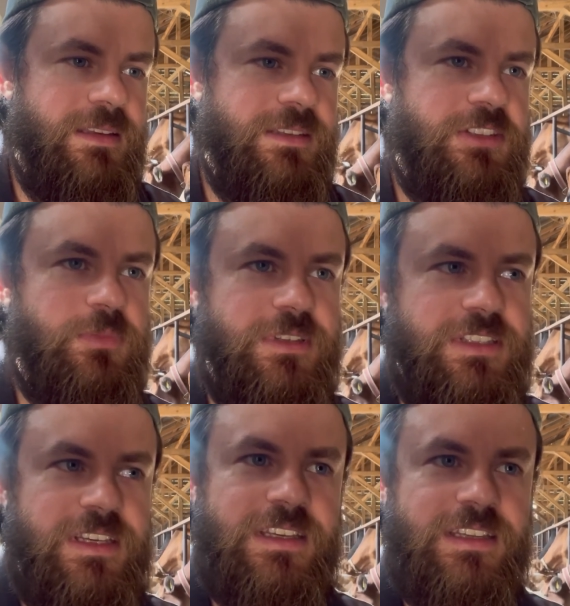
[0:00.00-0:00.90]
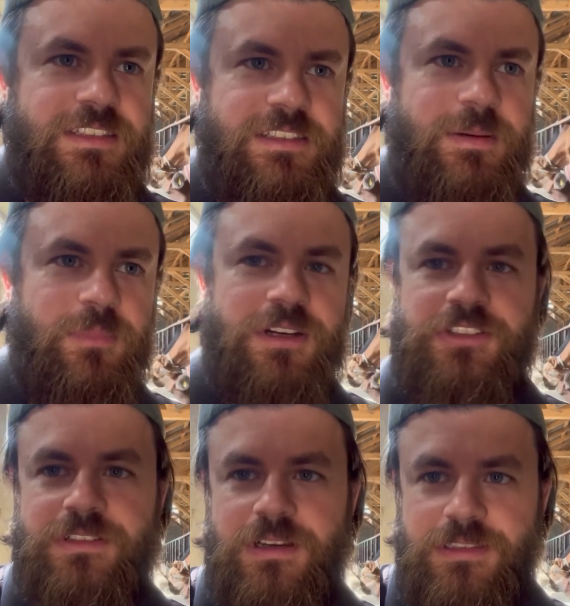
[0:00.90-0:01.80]
şimdi şeye geleceğim.
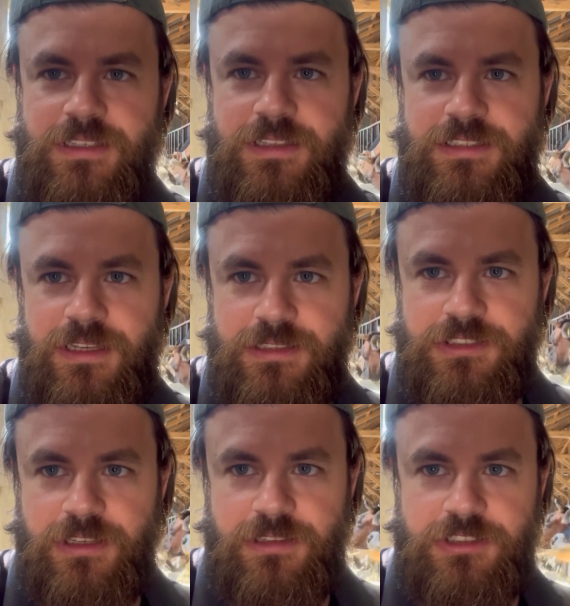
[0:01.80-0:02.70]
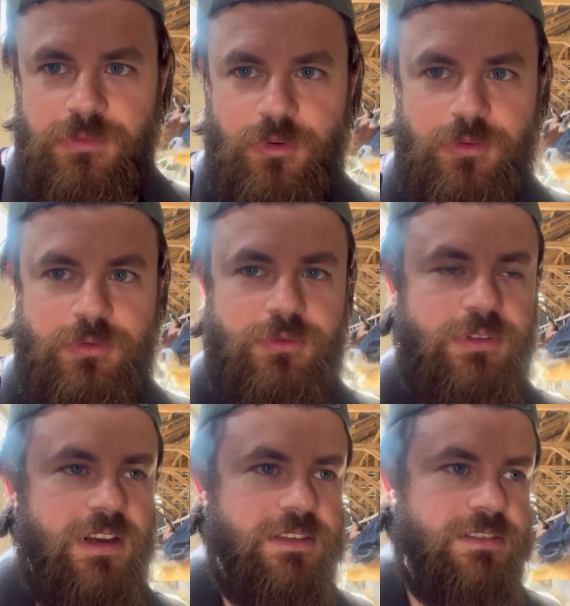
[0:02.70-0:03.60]
Başlığa neden yanlış anlaşılma olduğunu
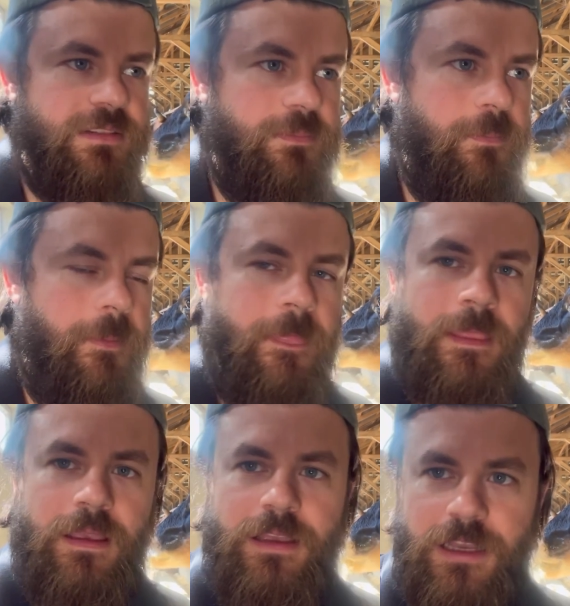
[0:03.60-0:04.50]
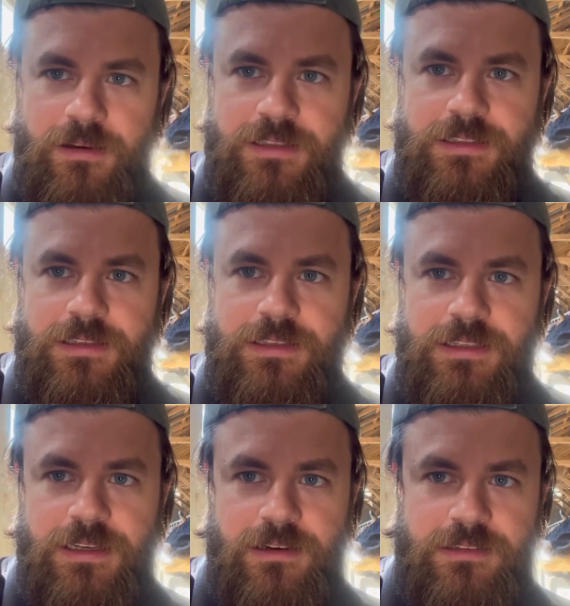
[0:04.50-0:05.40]
yazdım. Evet,
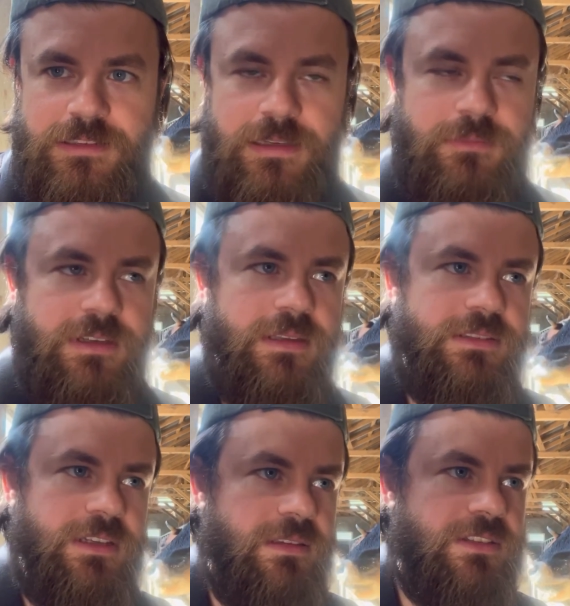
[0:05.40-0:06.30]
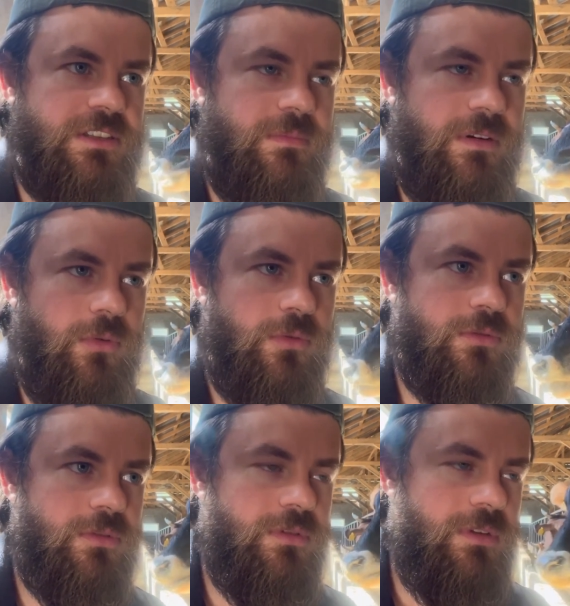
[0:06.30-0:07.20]
inek alırken bir yanlış anlaşılma
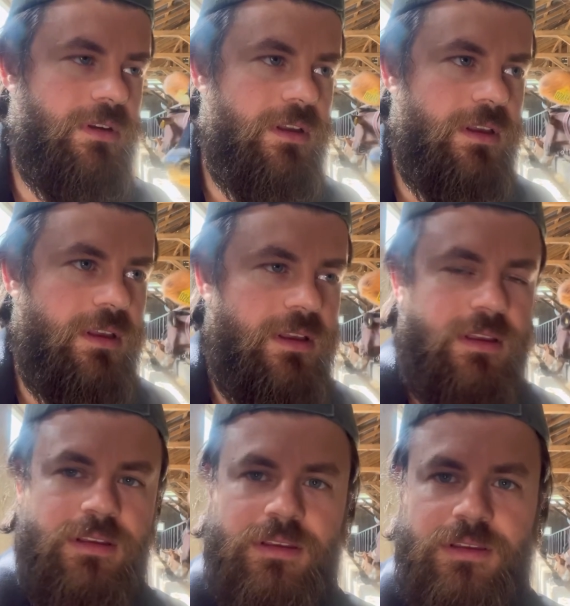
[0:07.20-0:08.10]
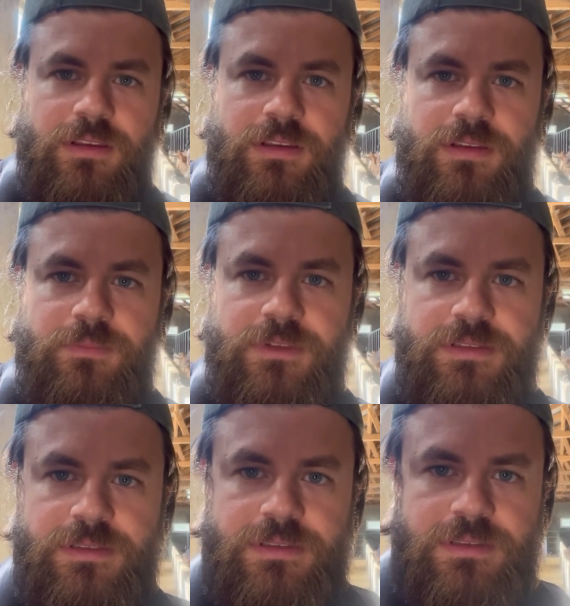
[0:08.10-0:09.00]
oldu.
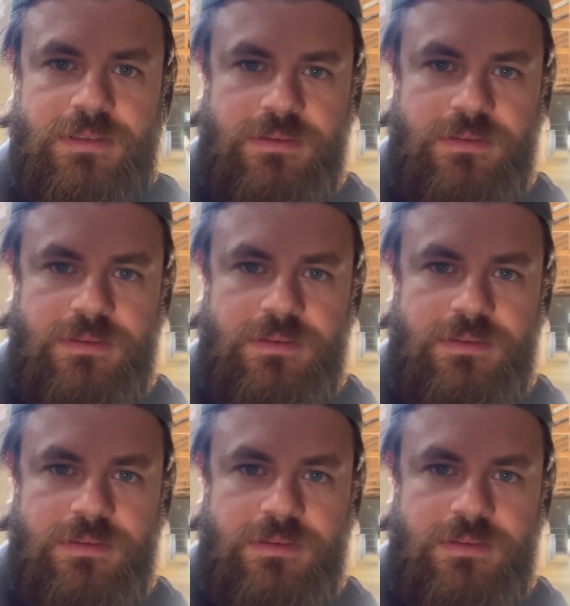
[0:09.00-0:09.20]
biz